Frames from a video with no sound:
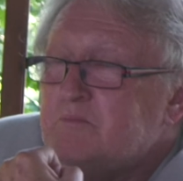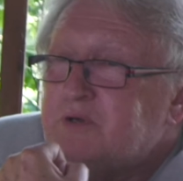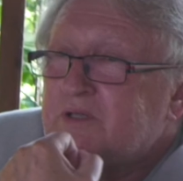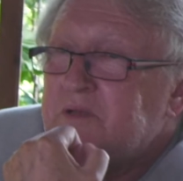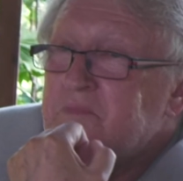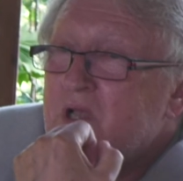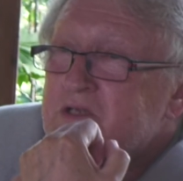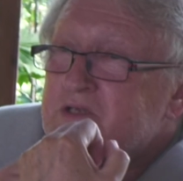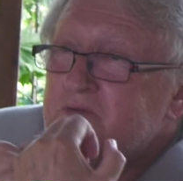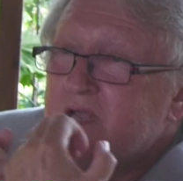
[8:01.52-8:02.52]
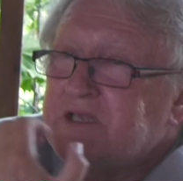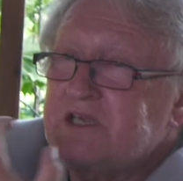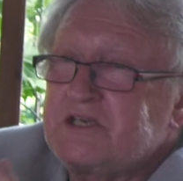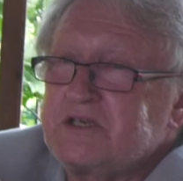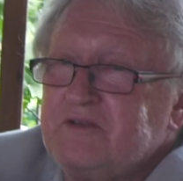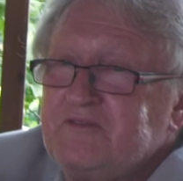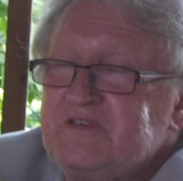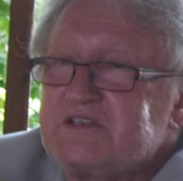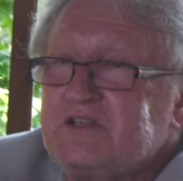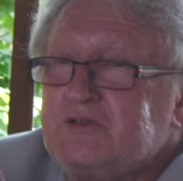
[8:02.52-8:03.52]
potem są jakieś
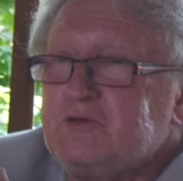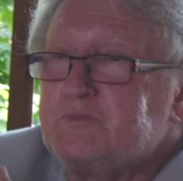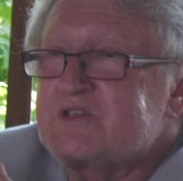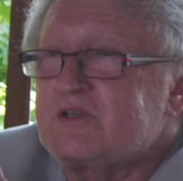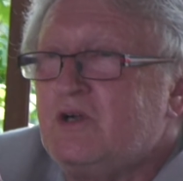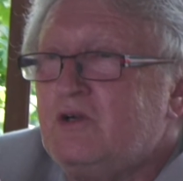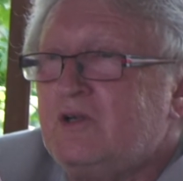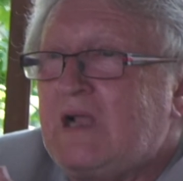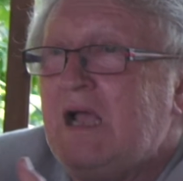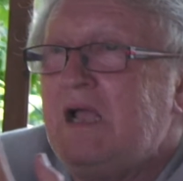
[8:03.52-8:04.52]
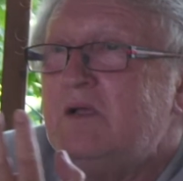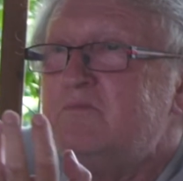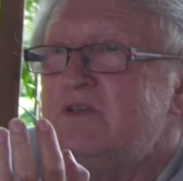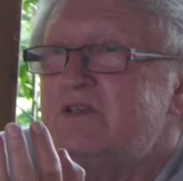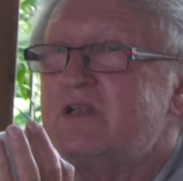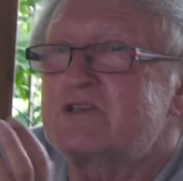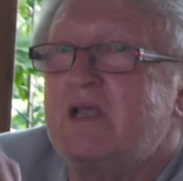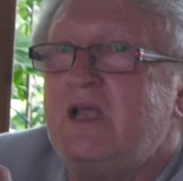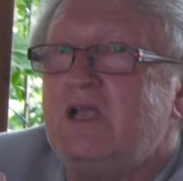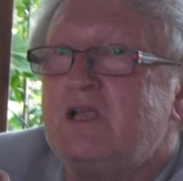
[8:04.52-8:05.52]
wizyty u psychologa. Myślę,
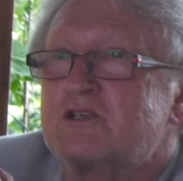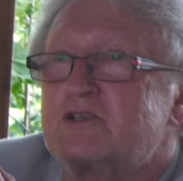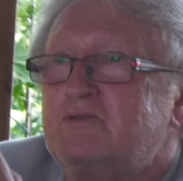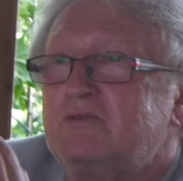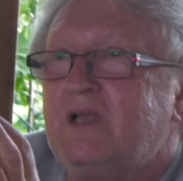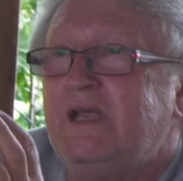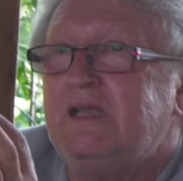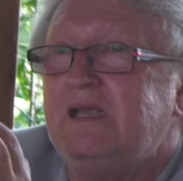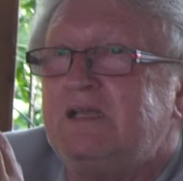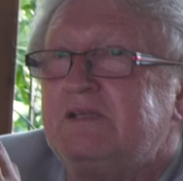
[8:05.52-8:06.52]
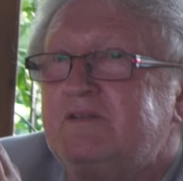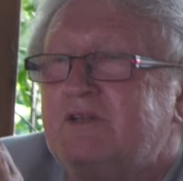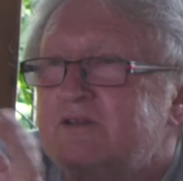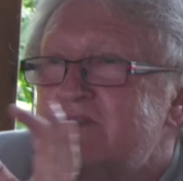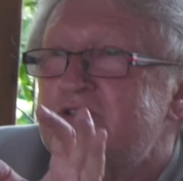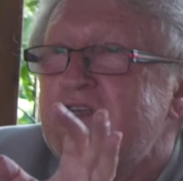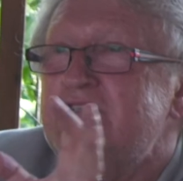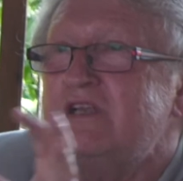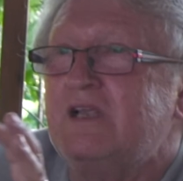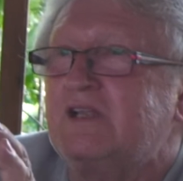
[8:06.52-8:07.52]
że, że tutaj to, co się
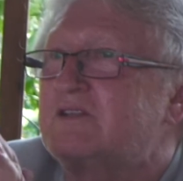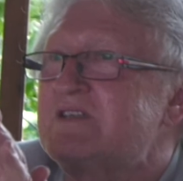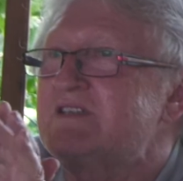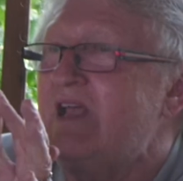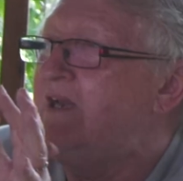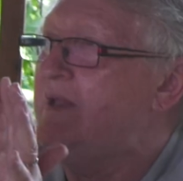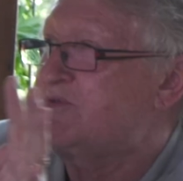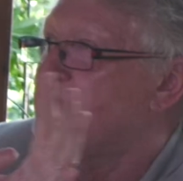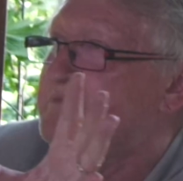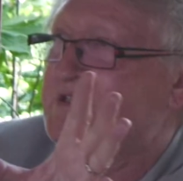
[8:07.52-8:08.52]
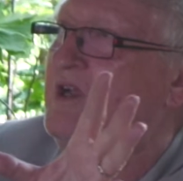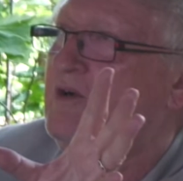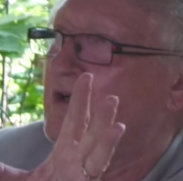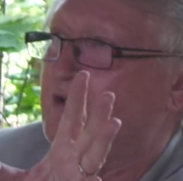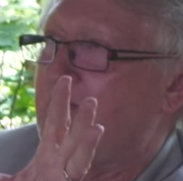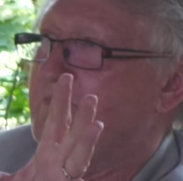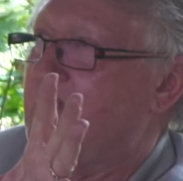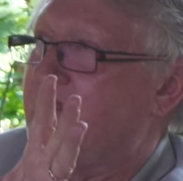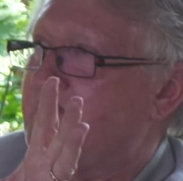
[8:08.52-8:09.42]
dzieje, to jest najlepszym psychologiem dla